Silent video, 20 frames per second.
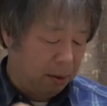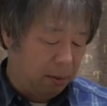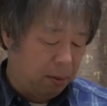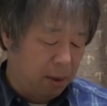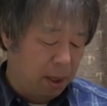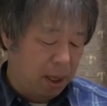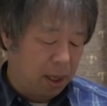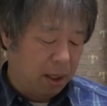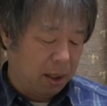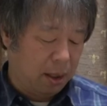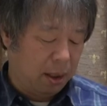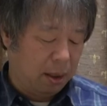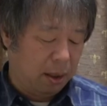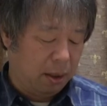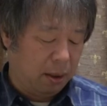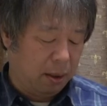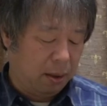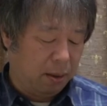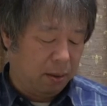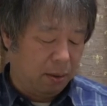あとは、
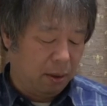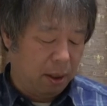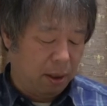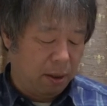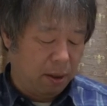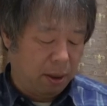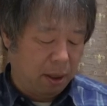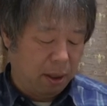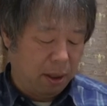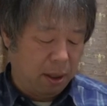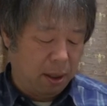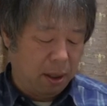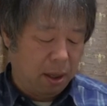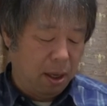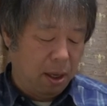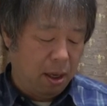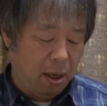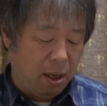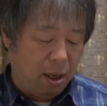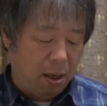これは
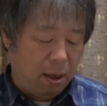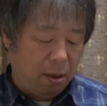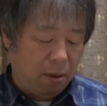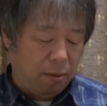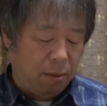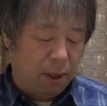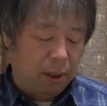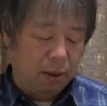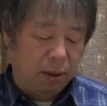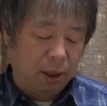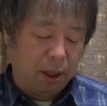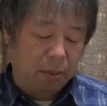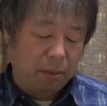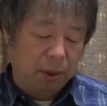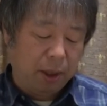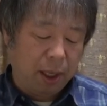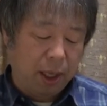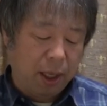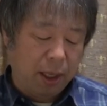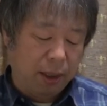
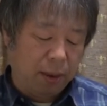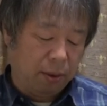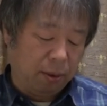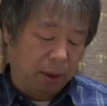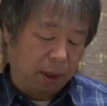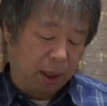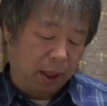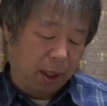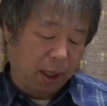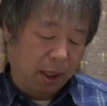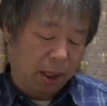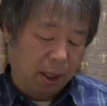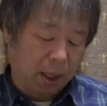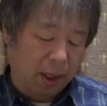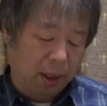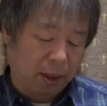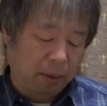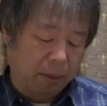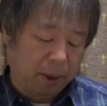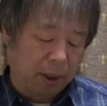ウェルカムガイドって書か
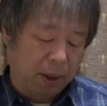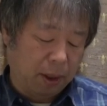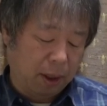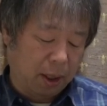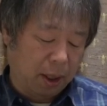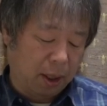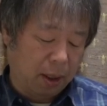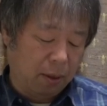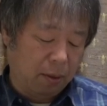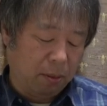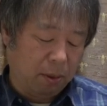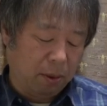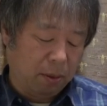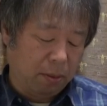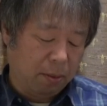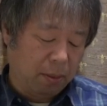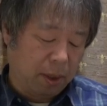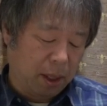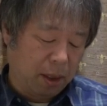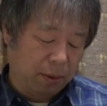れてますけれども、
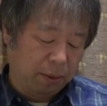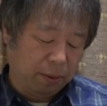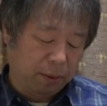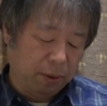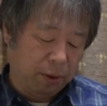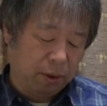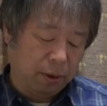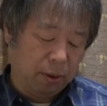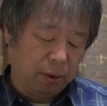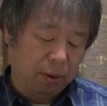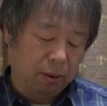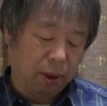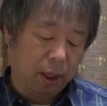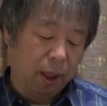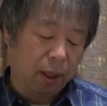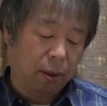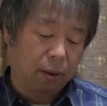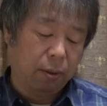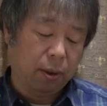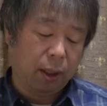まあ、複数の
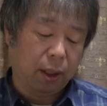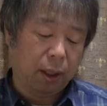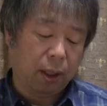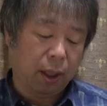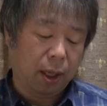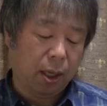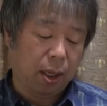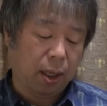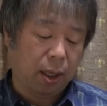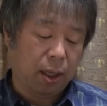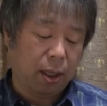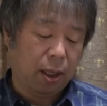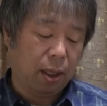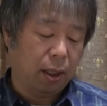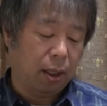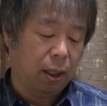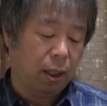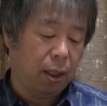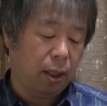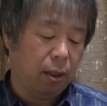言語で書かれ
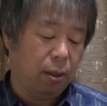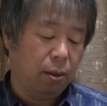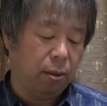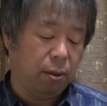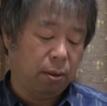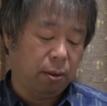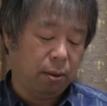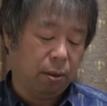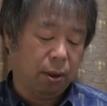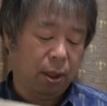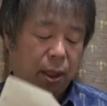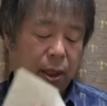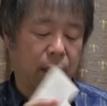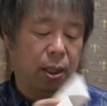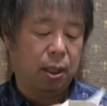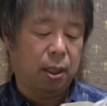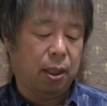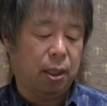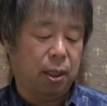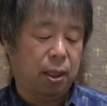ている、
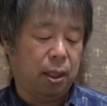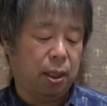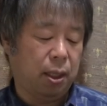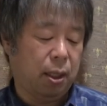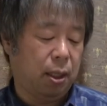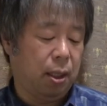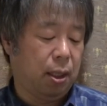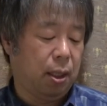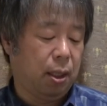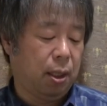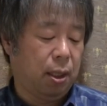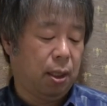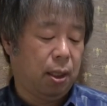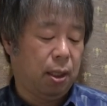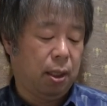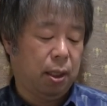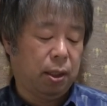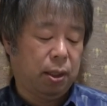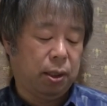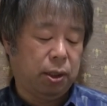
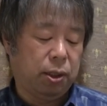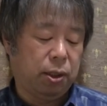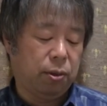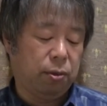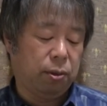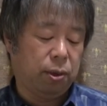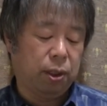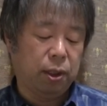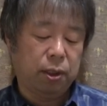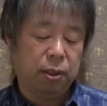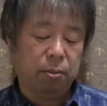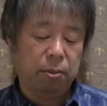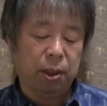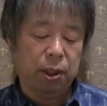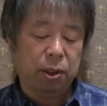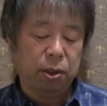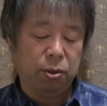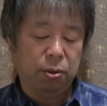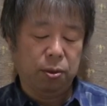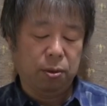えー、使用説
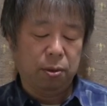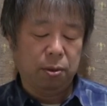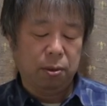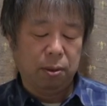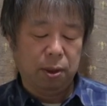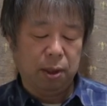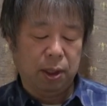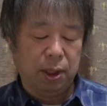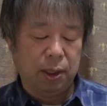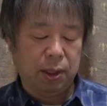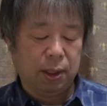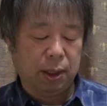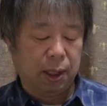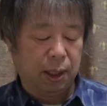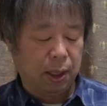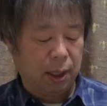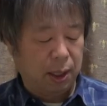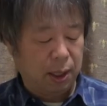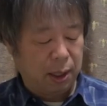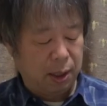明書です
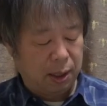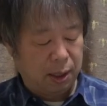かね。